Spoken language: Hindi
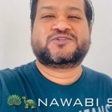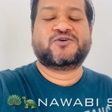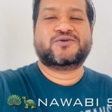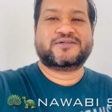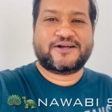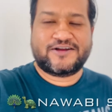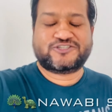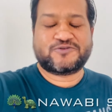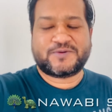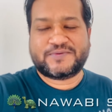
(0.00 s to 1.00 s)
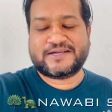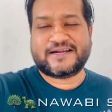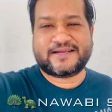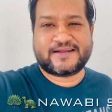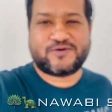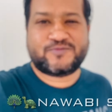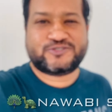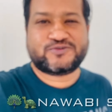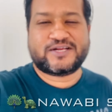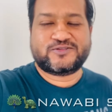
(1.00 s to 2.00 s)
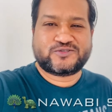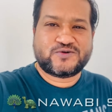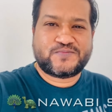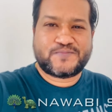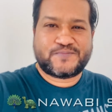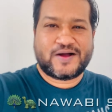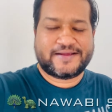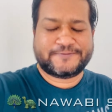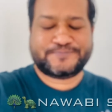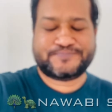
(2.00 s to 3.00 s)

तो हवाई शॉप पे बने रहने के लिए बहुत बहुत शुक्रिया दोस्तों बाय